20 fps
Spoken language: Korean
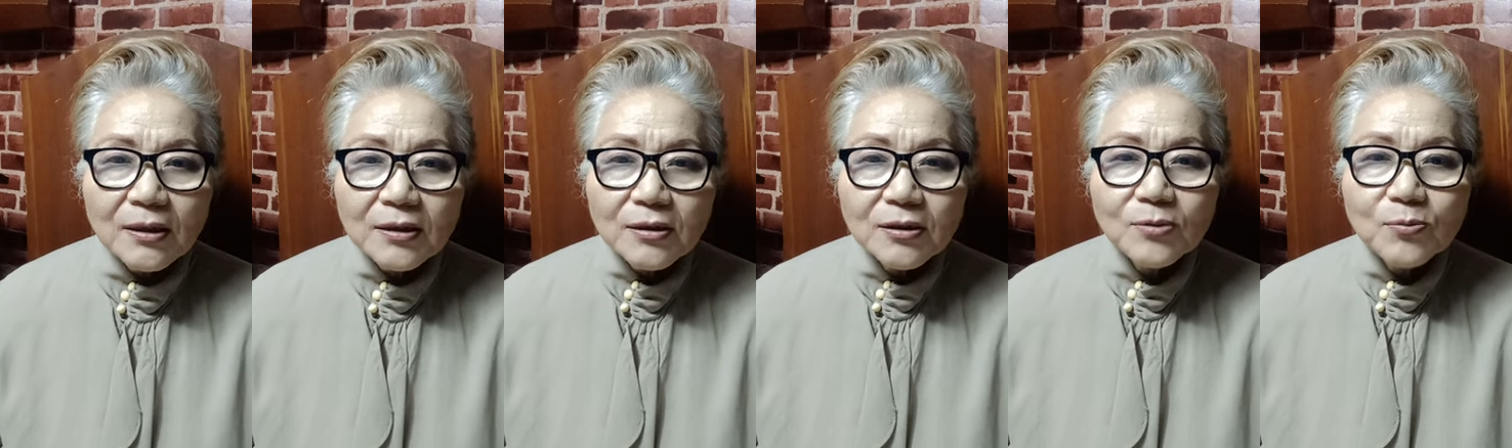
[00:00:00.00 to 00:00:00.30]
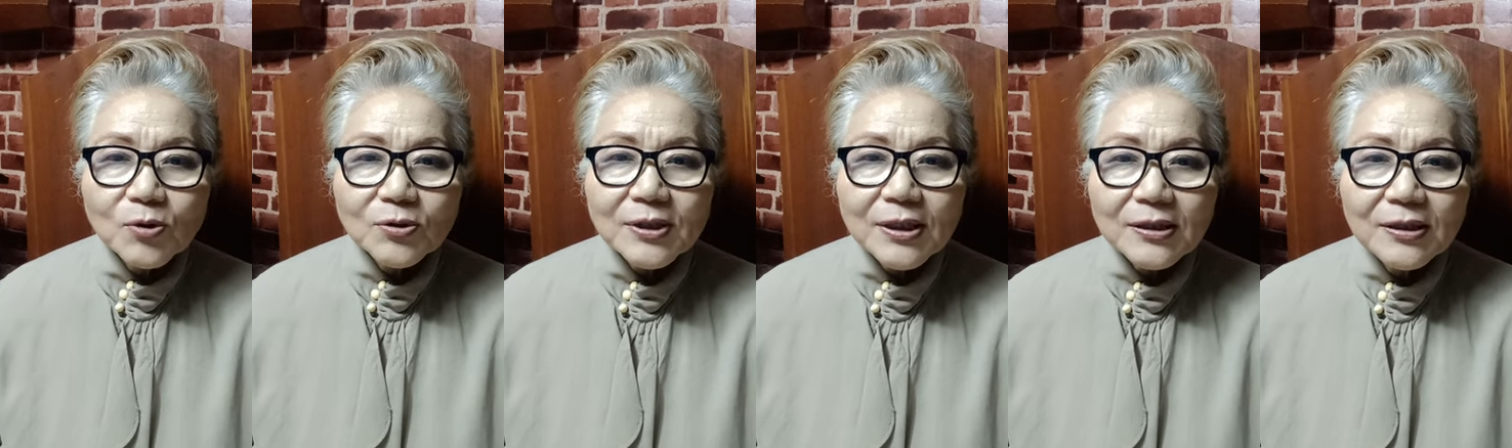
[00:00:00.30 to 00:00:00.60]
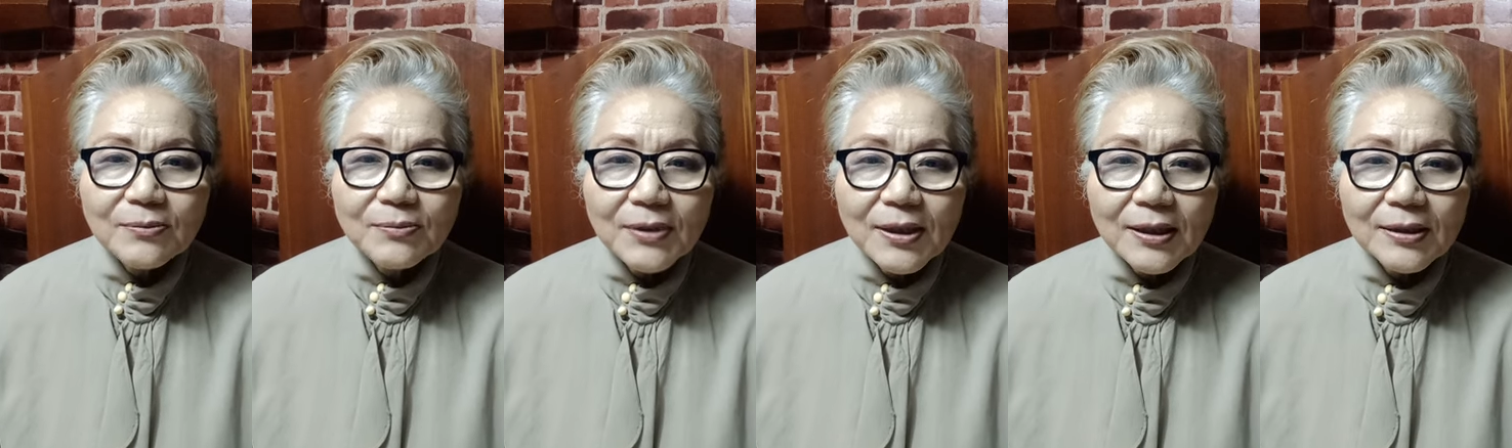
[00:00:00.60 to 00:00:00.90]
그
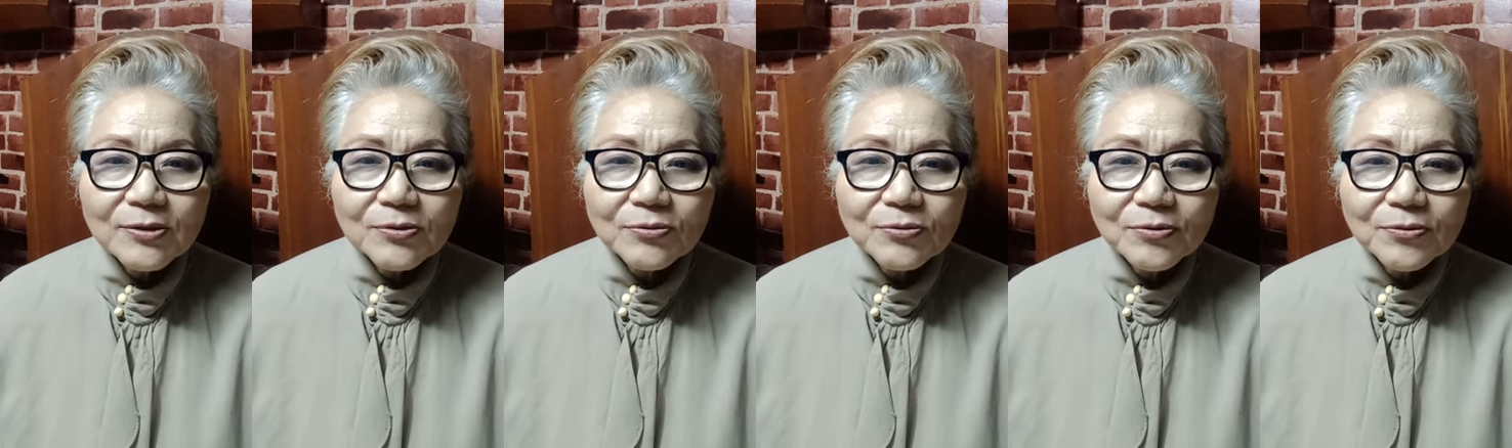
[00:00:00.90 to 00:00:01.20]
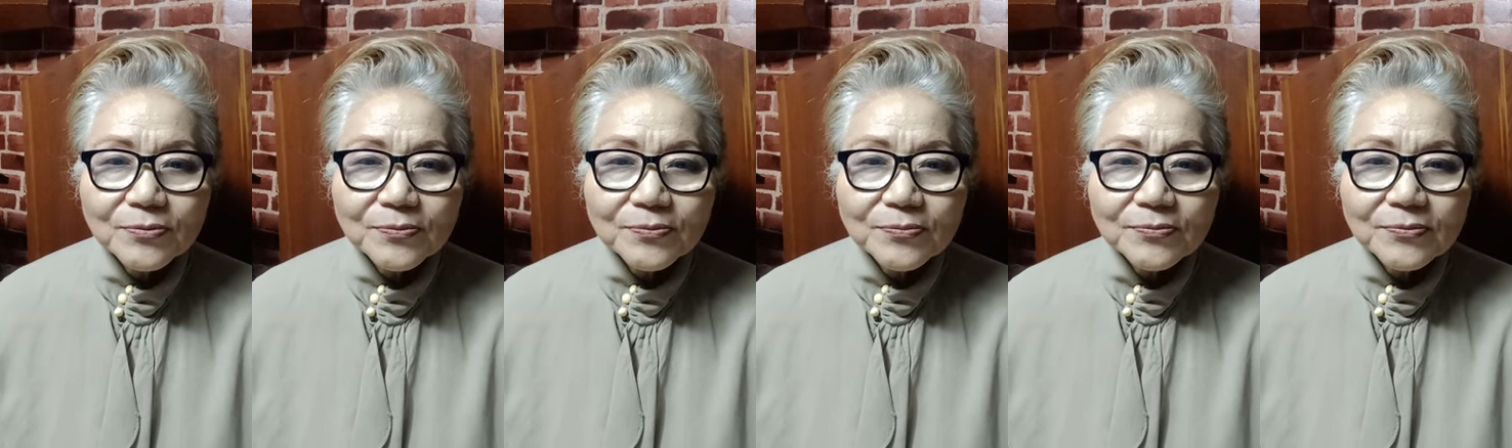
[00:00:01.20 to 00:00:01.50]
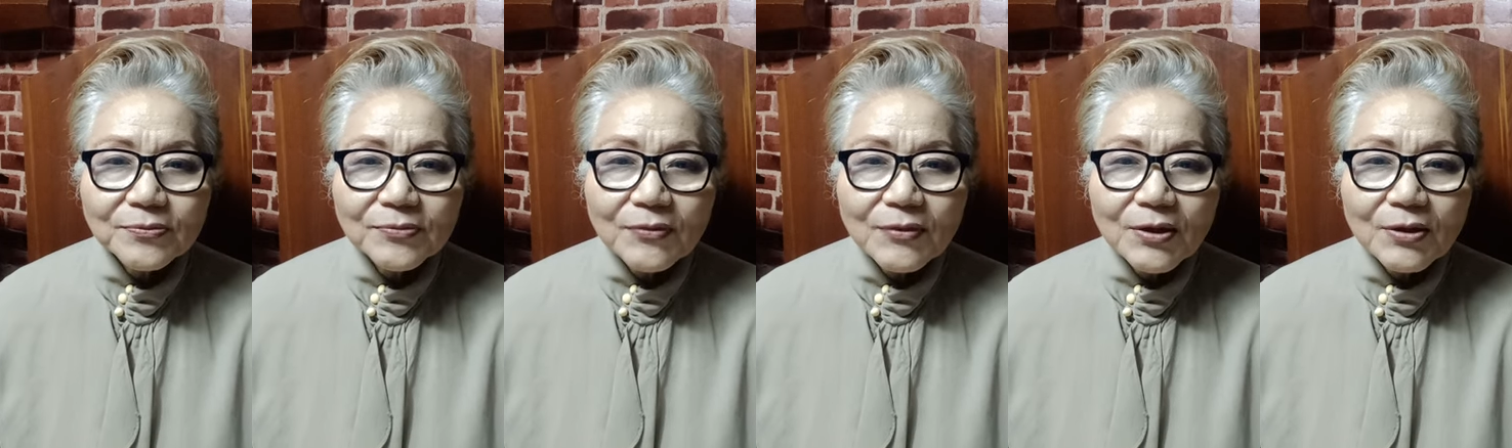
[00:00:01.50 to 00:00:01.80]
목사님이 아주
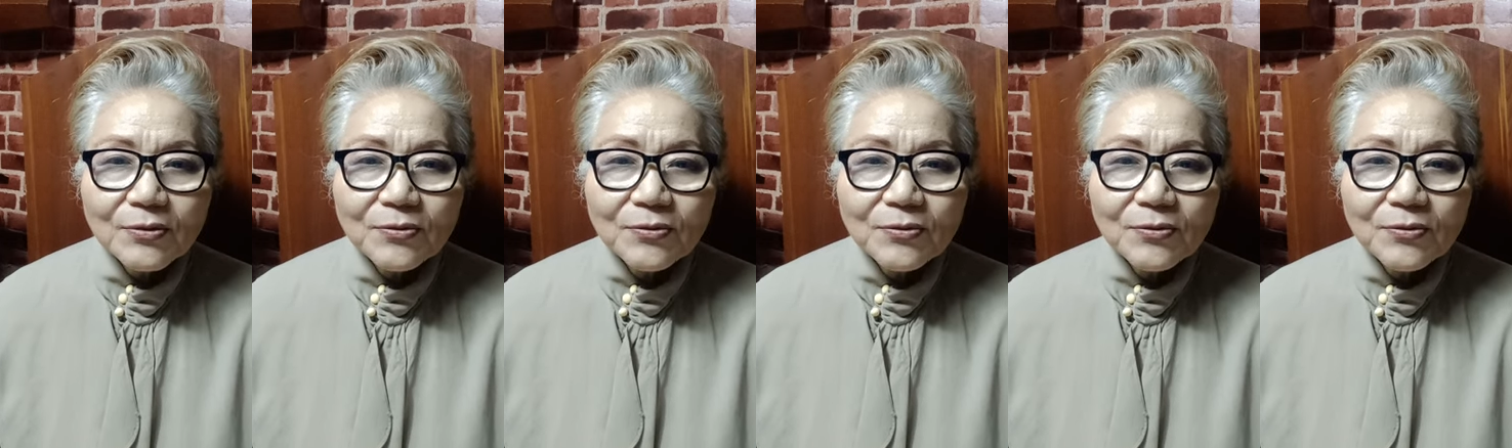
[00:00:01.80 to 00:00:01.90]
음,